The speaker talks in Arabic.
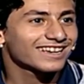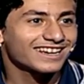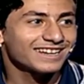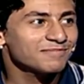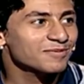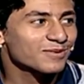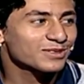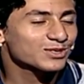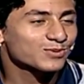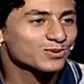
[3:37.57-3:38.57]
حلمي ابقى
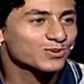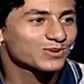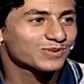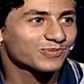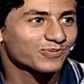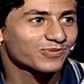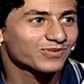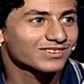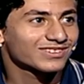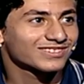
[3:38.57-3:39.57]
مهندس بترول
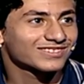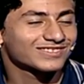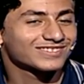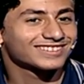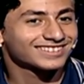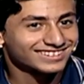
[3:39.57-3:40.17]
مهندس بترول